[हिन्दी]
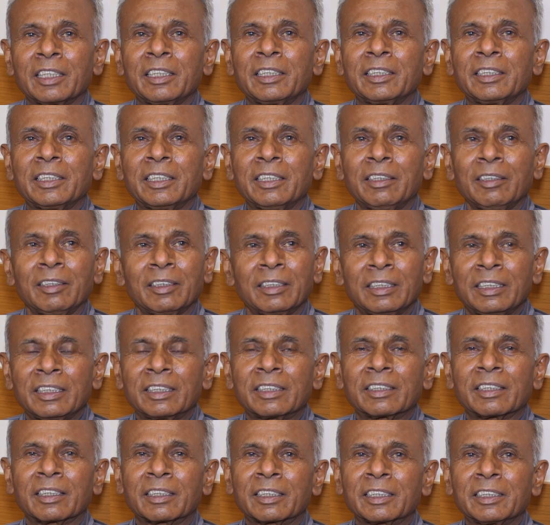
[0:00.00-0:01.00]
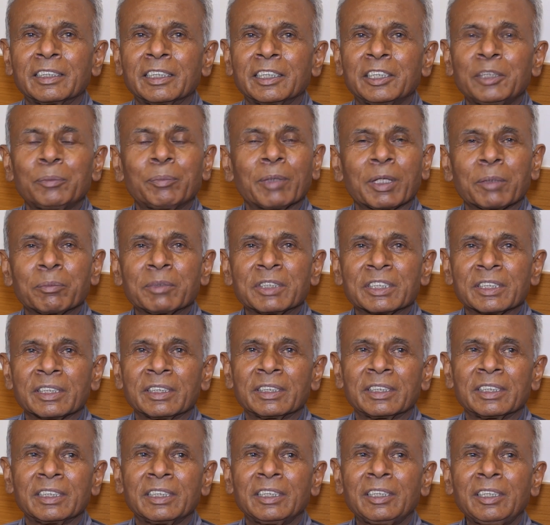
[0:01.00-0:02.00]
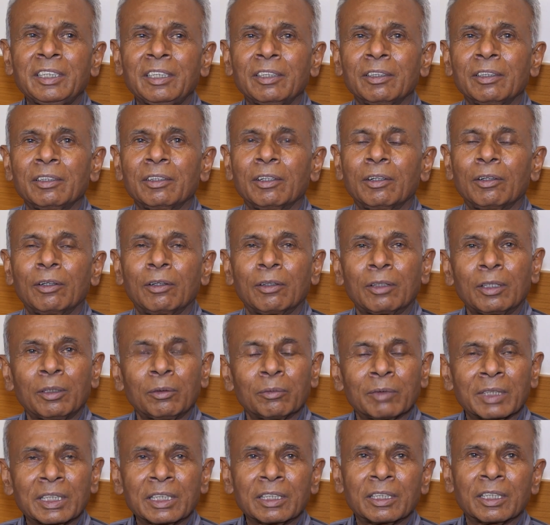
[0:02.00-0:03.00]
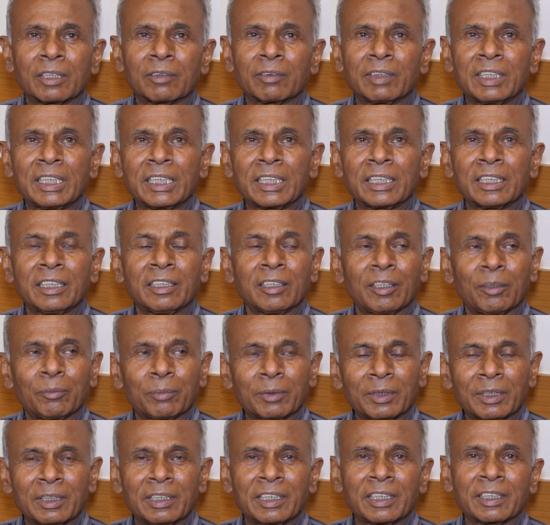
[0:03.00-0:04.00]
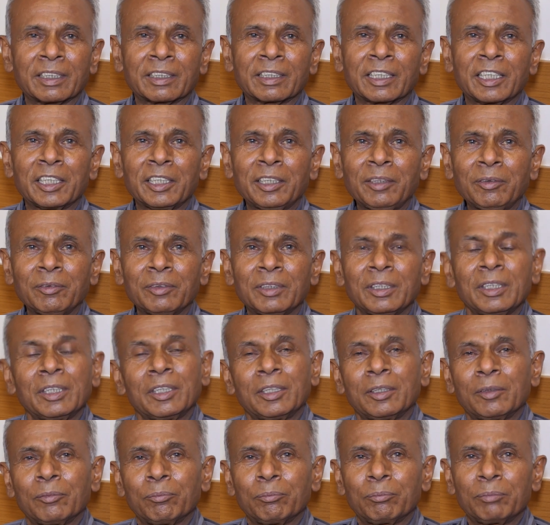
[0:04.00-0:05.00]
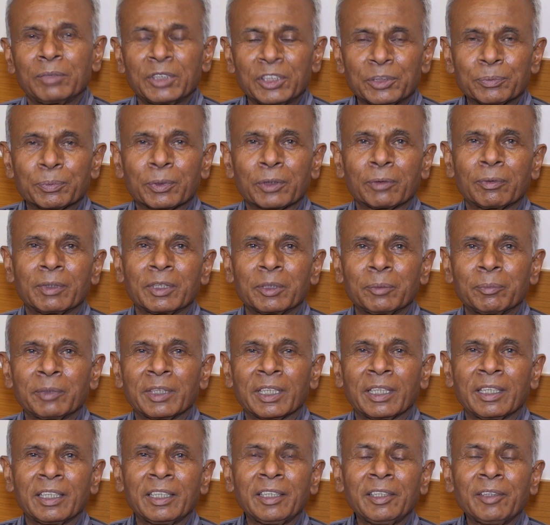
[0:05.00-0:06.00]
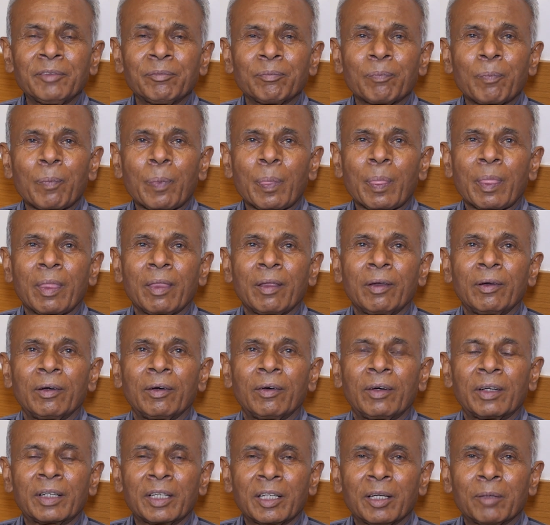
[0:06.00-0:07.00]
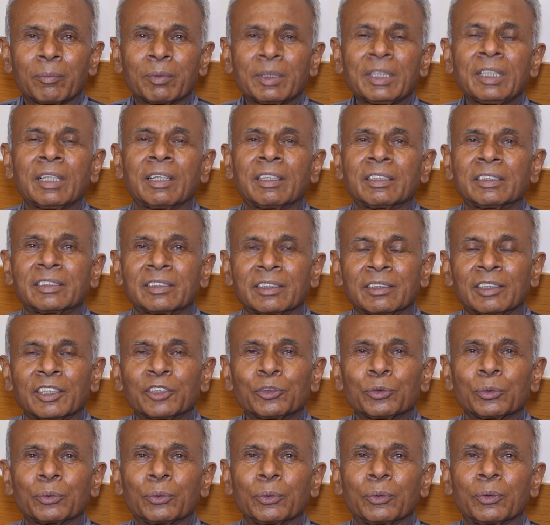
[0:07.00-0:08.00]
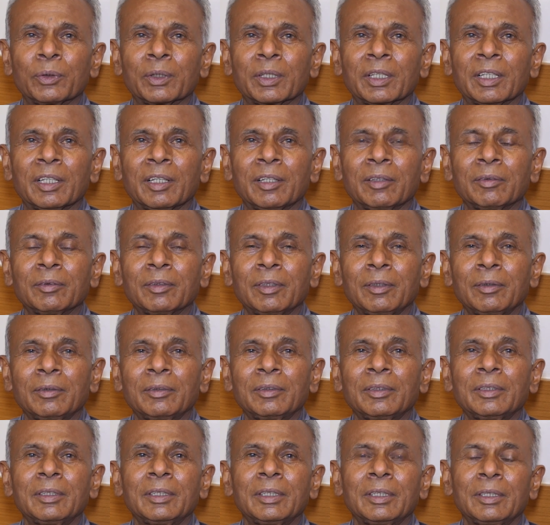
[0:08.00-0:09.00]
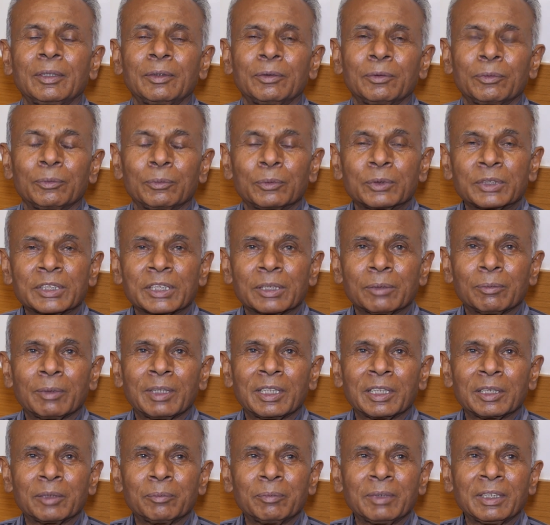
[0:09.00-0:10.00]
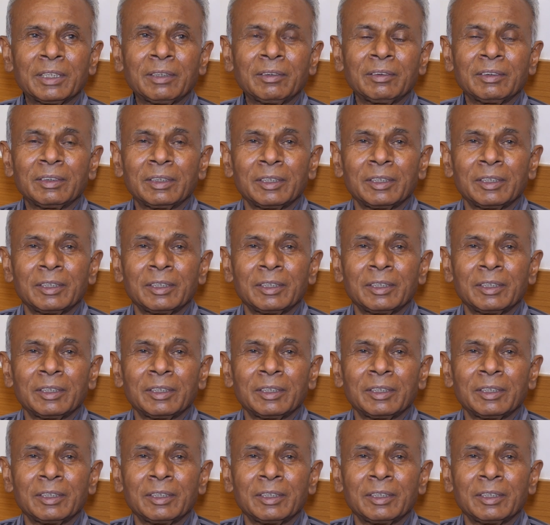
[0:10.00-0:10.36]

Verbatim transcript: के लिए लिख करके दे दी परमिशन दे दी और हमारे घर वाले के यहाँ पर लेकर आए बीस फरवरी में आए और यहाँ पर इलाज चलना शुरू हो गया उसके बाद में